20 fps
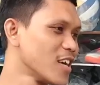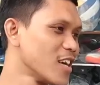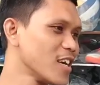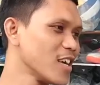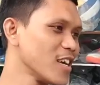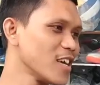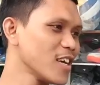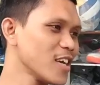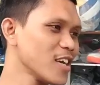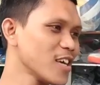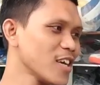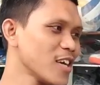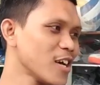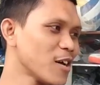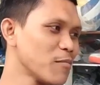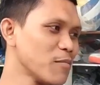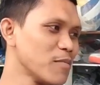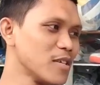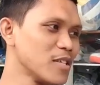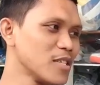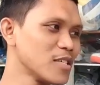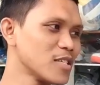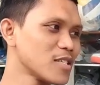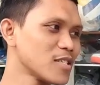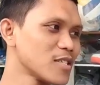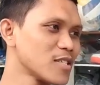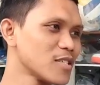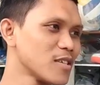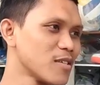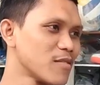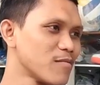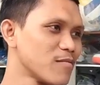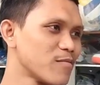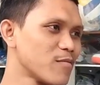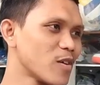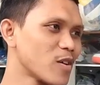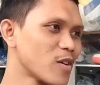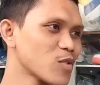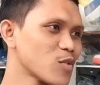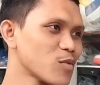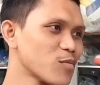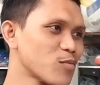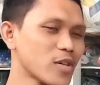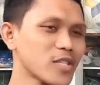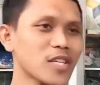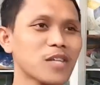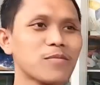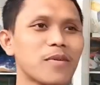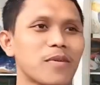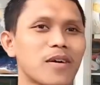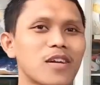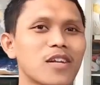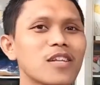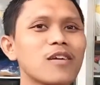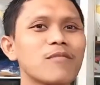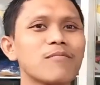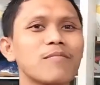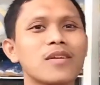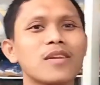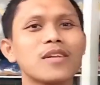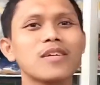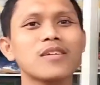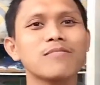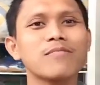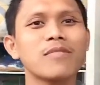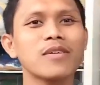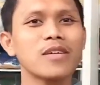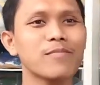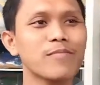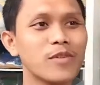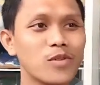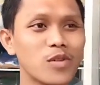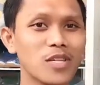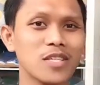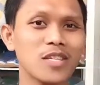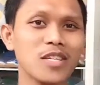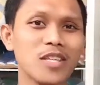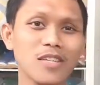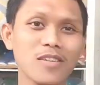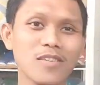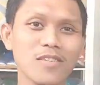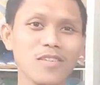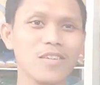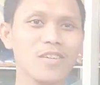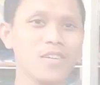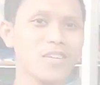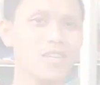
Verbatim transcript: eh, habis waktu puasa kemarin ya, apalagi banyak pinjol sini hmm.